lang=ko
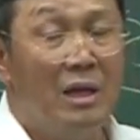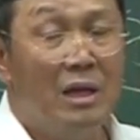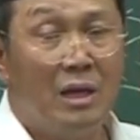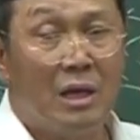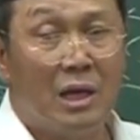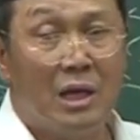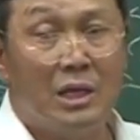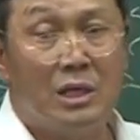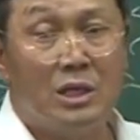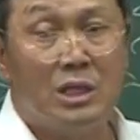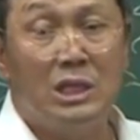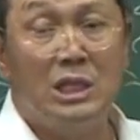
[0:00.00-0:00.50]

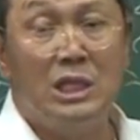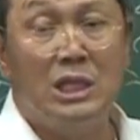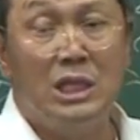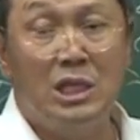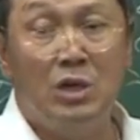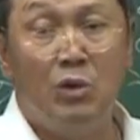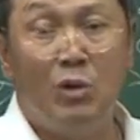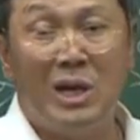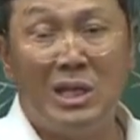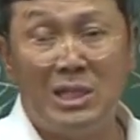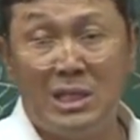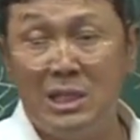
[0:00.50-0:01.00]
그런, 그런
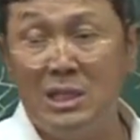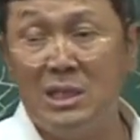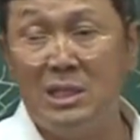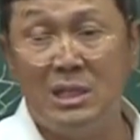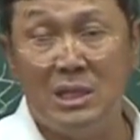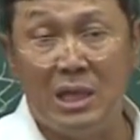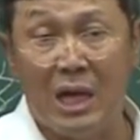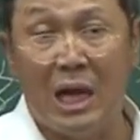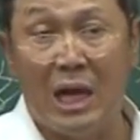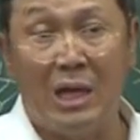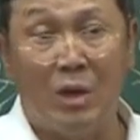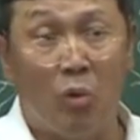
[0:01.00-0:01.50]

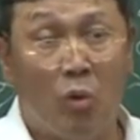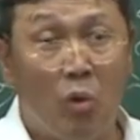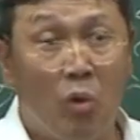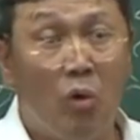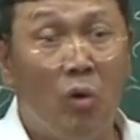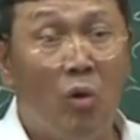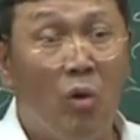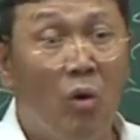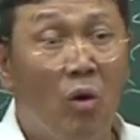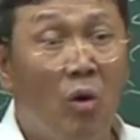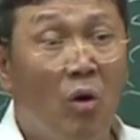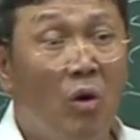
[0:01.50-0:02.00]
인과성을
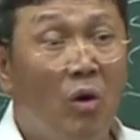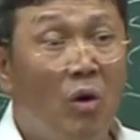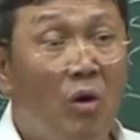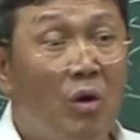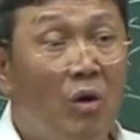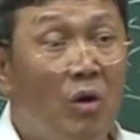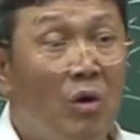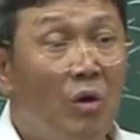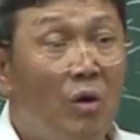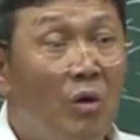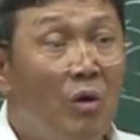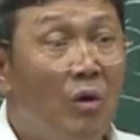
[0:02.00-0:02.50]
알고
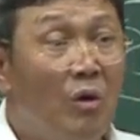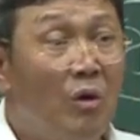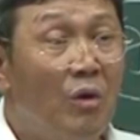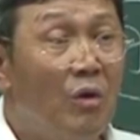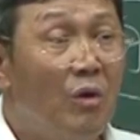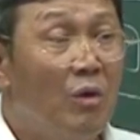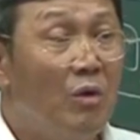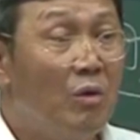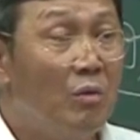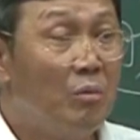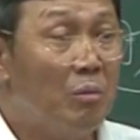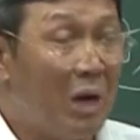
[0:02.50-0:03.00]

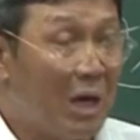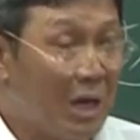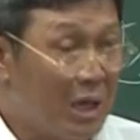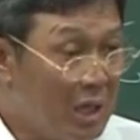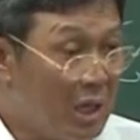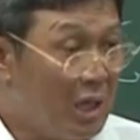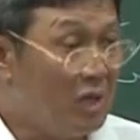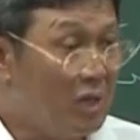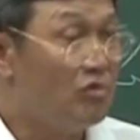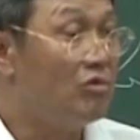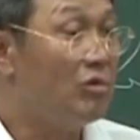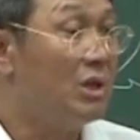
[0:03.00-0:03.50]
말을
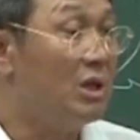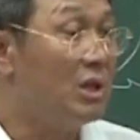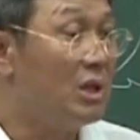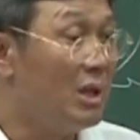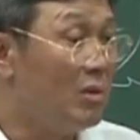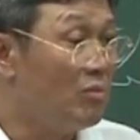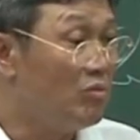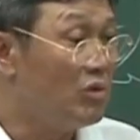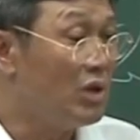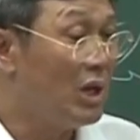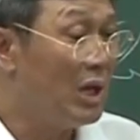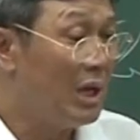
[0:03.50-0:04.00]
해주기
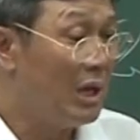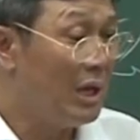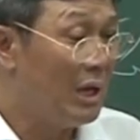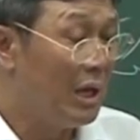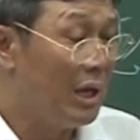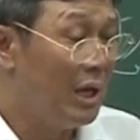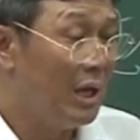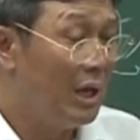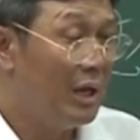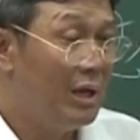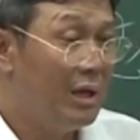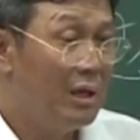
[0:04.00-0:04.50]
때문에,
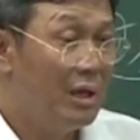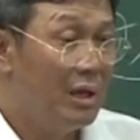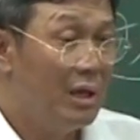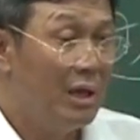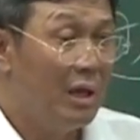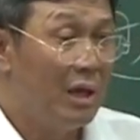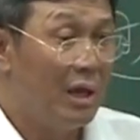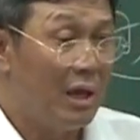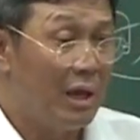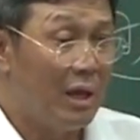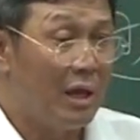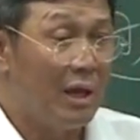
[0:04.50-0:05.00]

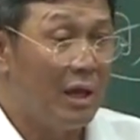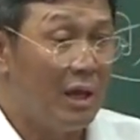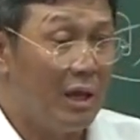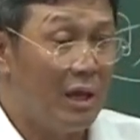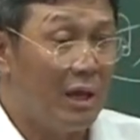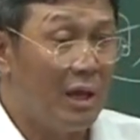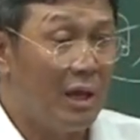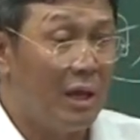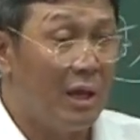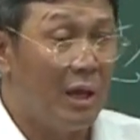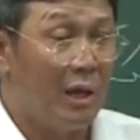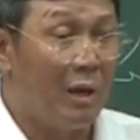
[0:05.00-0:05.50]

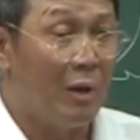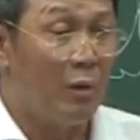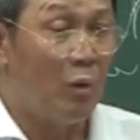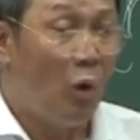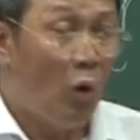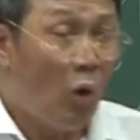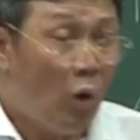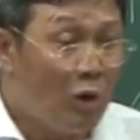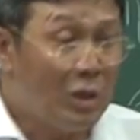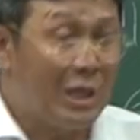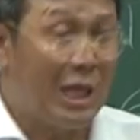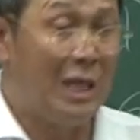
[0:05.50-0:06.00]
예,
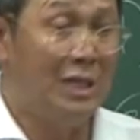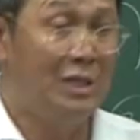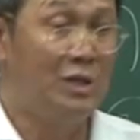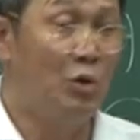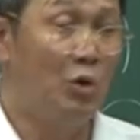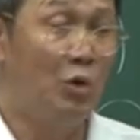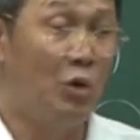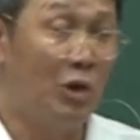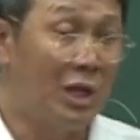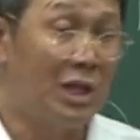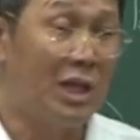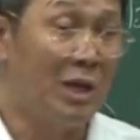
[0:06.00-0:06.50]
꼭 다시
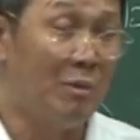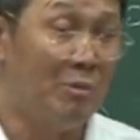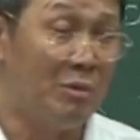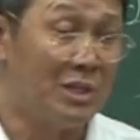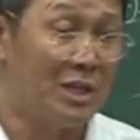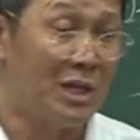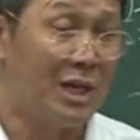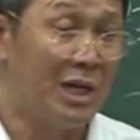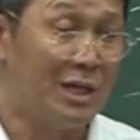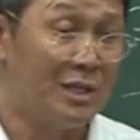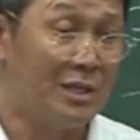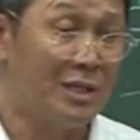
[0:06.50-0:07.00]

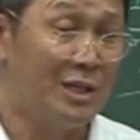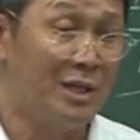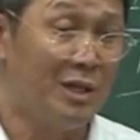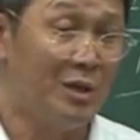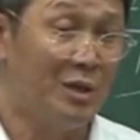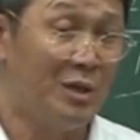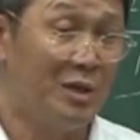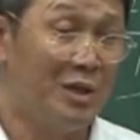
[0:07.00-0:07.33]
오겠다면서 갔어요.